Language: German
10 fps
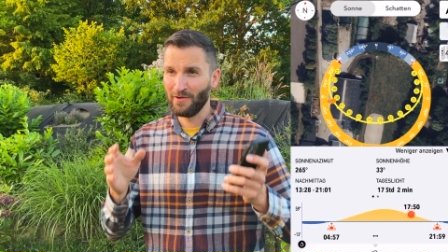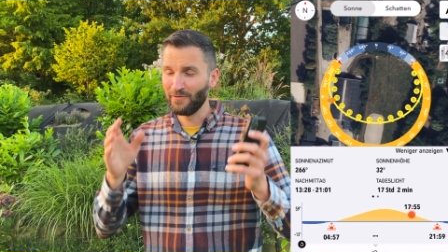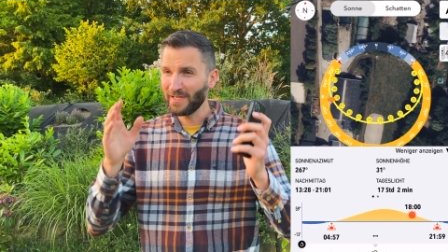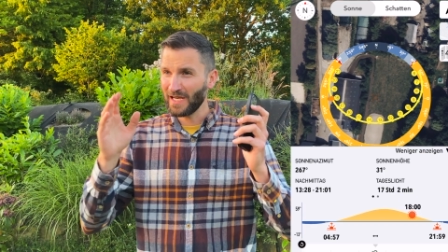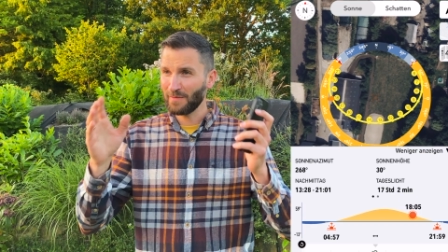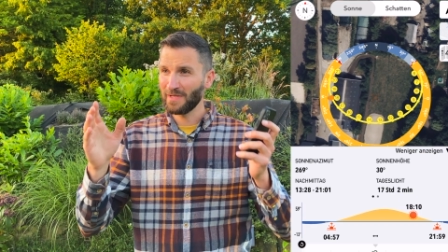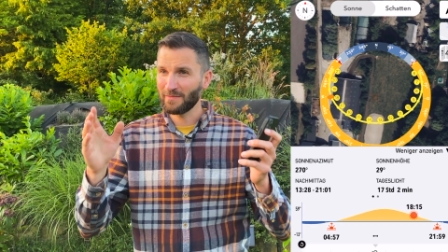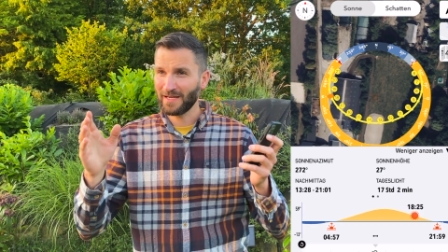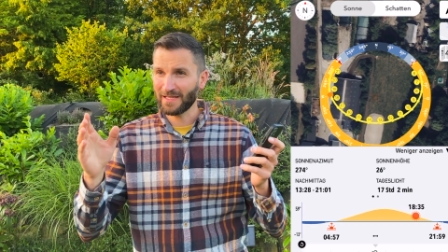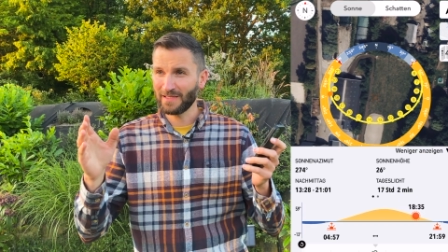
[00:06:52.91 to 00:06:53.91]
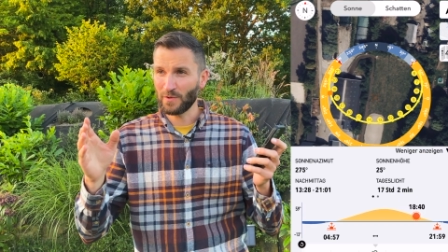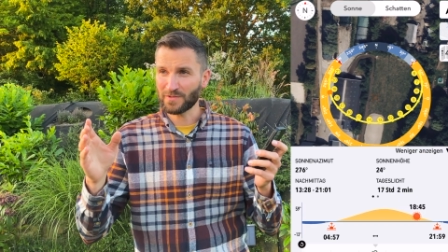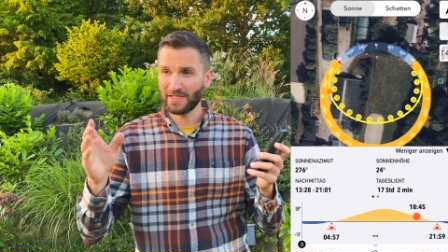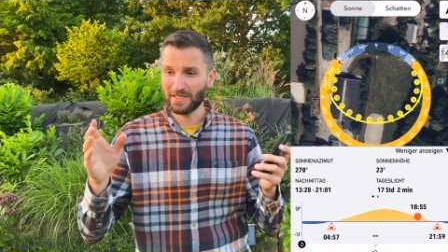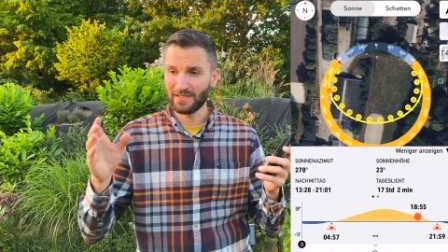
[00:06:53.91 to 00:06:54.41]
Wir haben hier im Garten
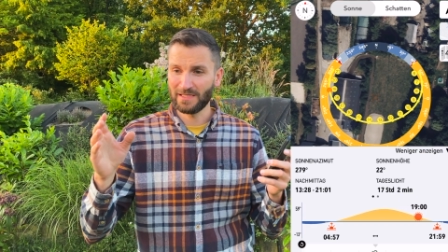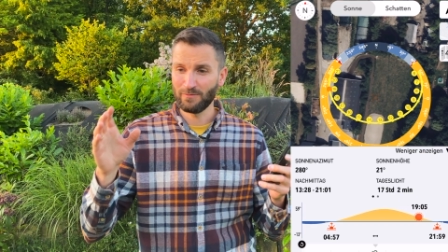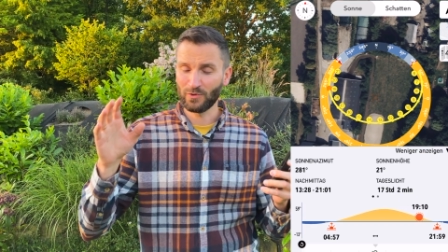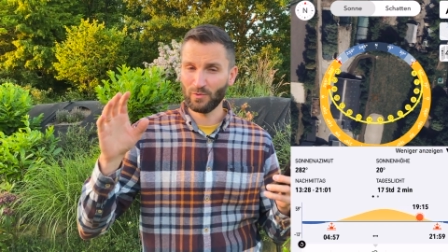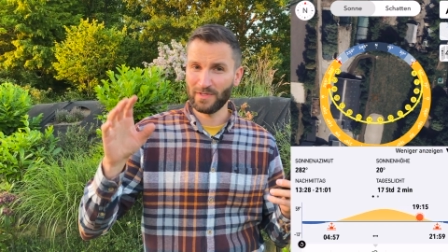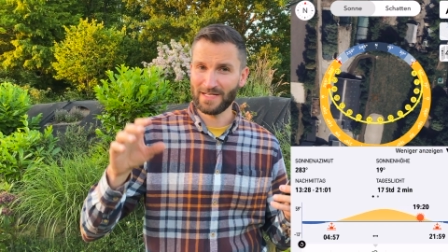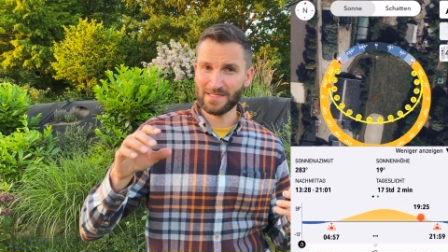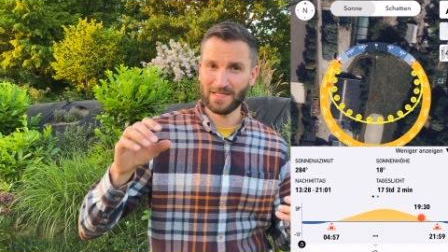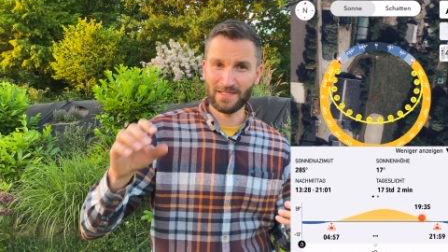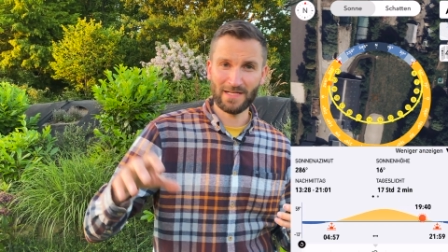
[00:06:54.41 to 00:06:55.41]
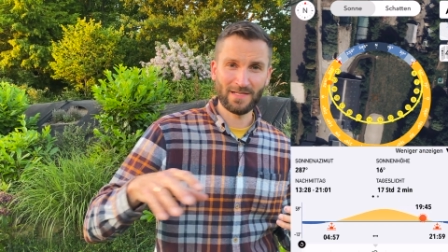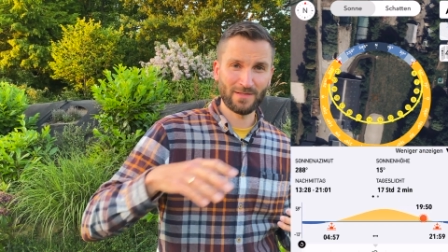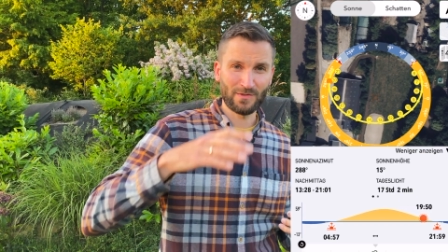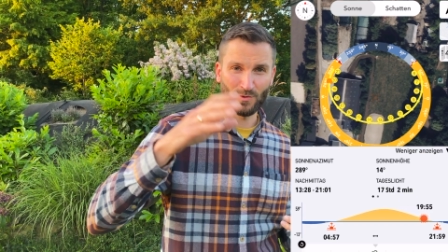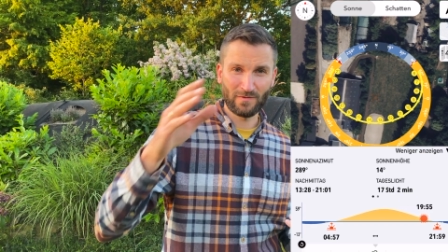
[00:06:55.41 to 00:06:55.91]
ausgerichtet die Module derzeit in
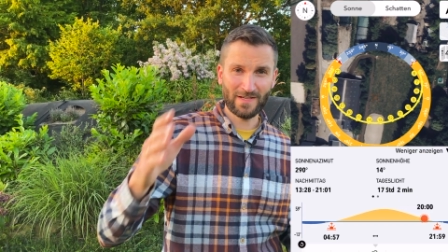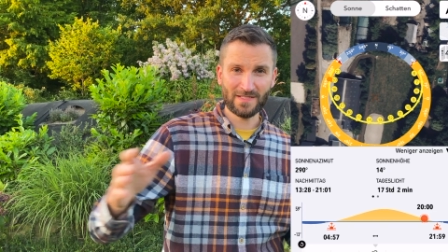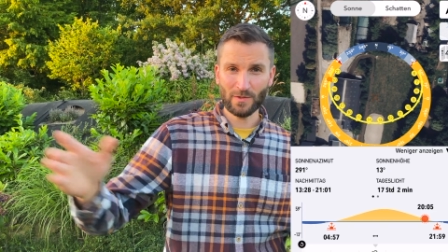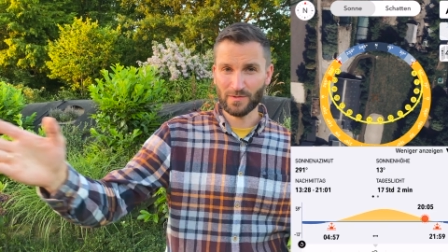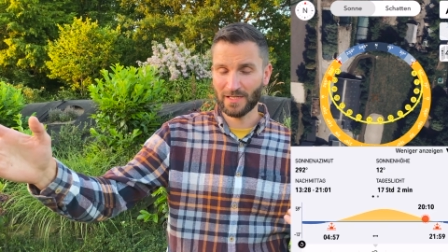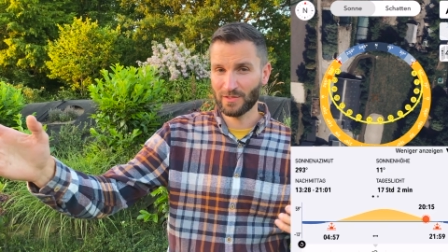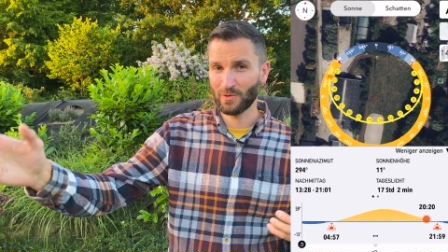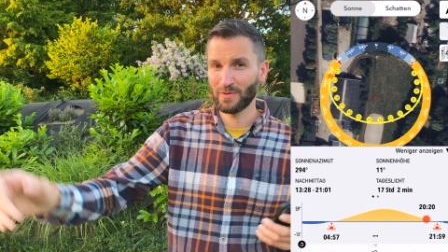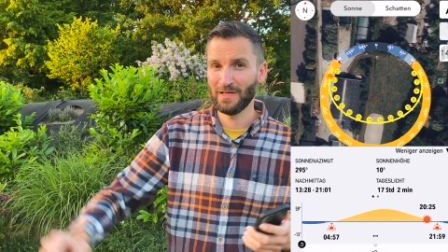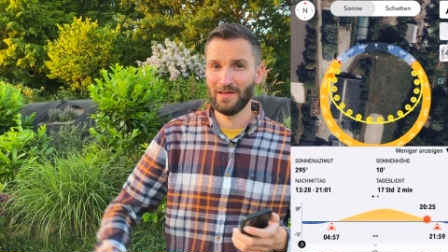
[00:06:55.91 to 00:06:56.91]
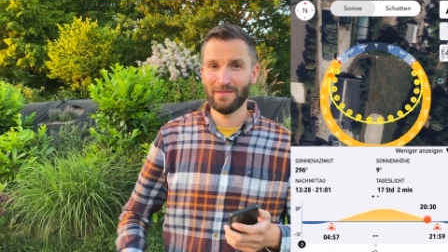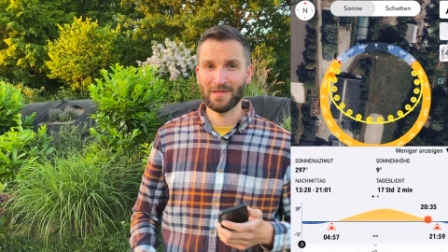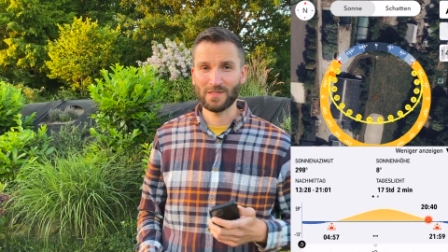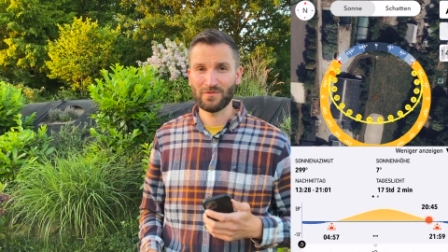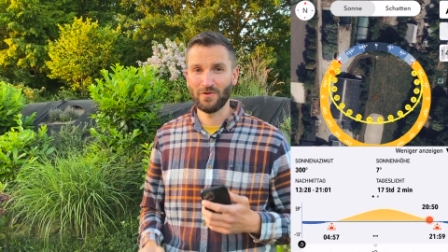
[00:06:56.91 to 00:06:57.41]
einer Südwestausrichtung.
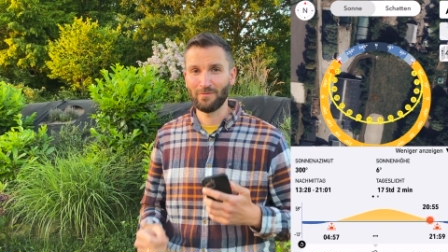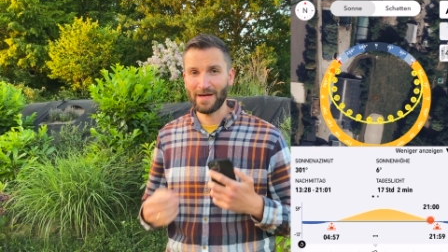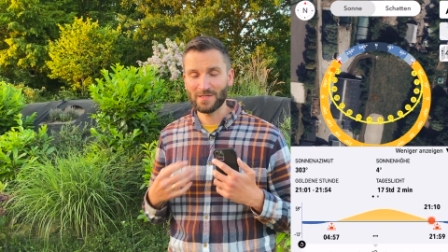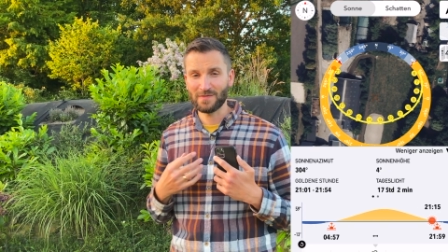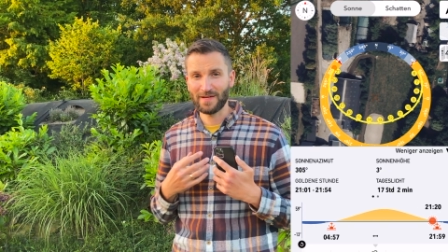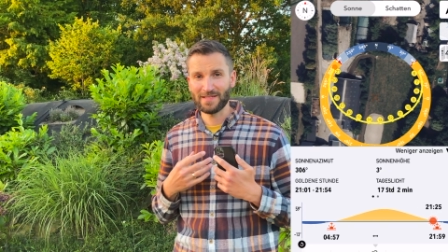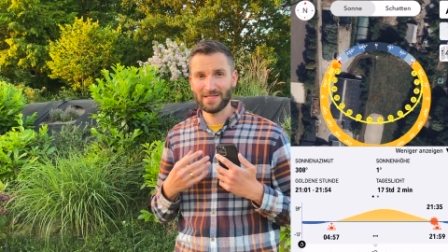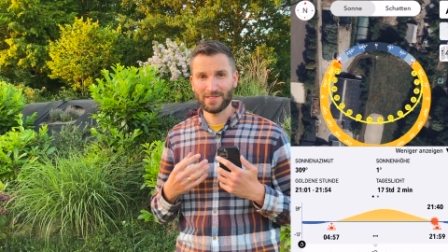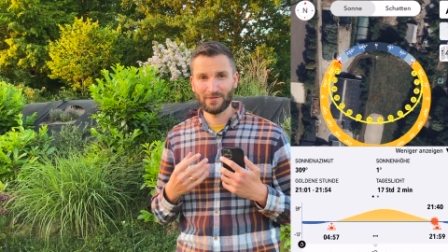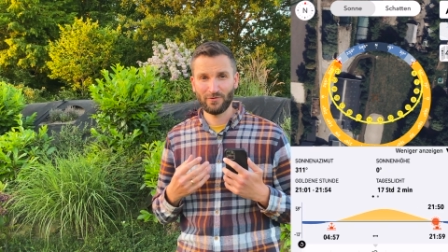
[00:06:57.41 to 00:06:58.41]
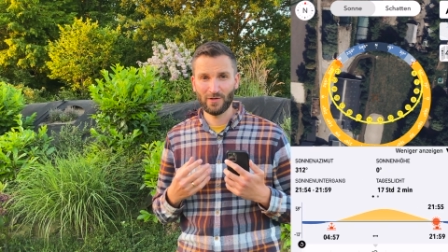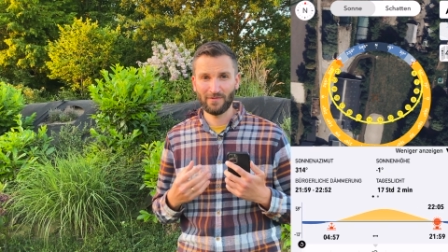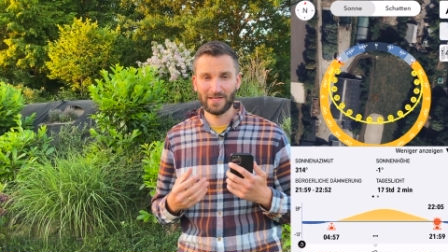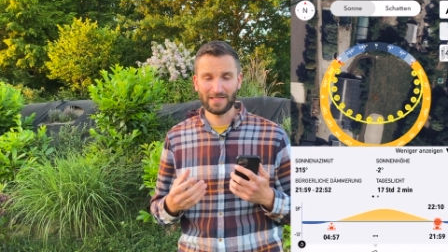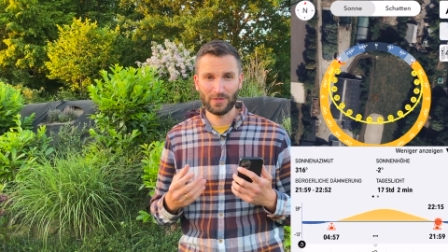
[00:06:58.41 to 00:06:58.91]
Das ist für meine Zwecke sehr
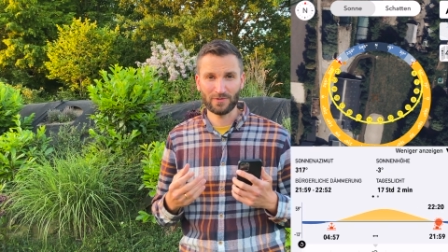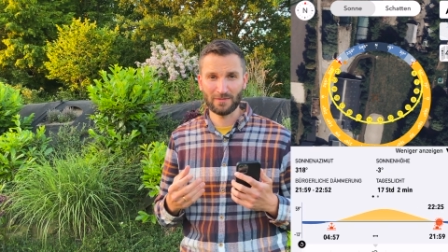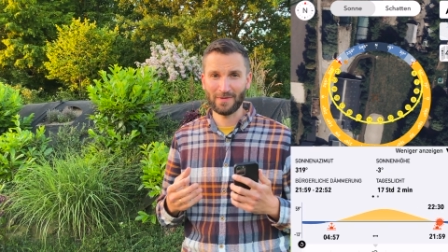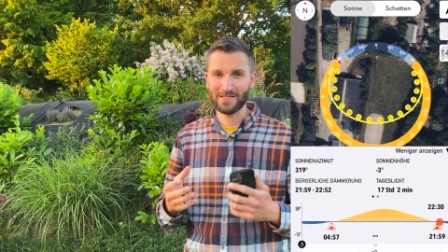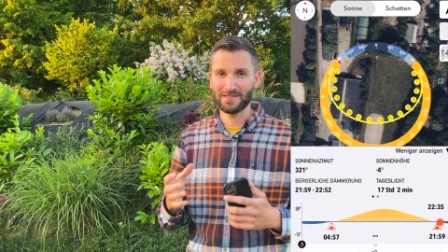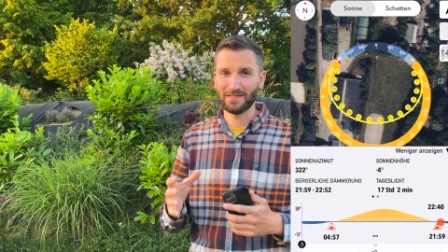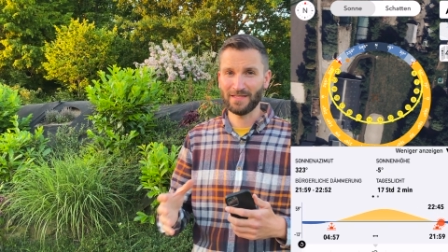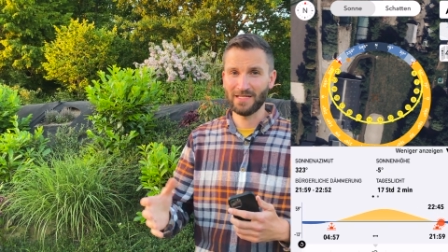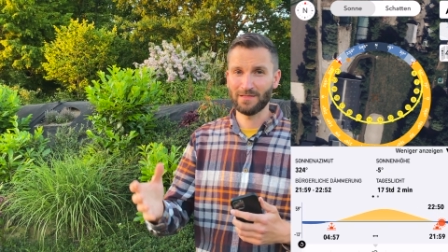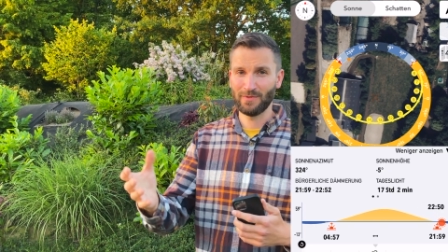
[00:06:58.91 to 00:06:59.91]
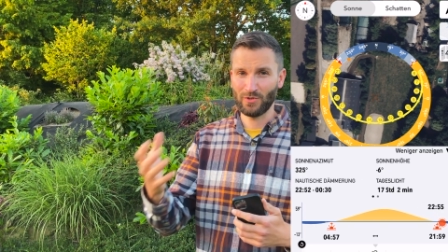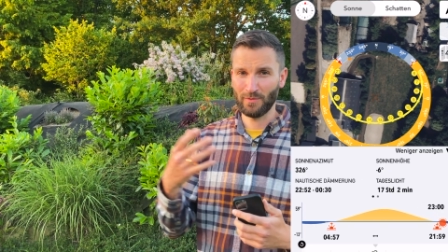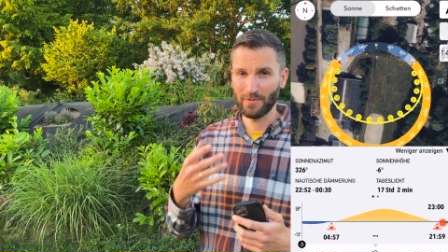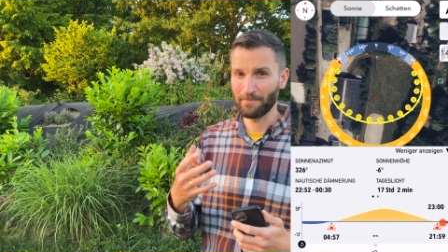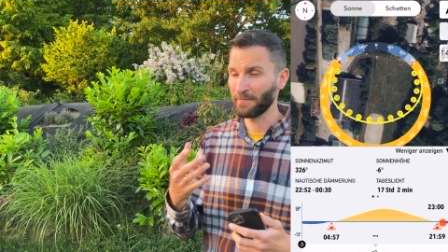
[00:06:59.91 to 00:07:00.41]
sinnvoll, weil ich dadurch die meisten Erträge bekomme.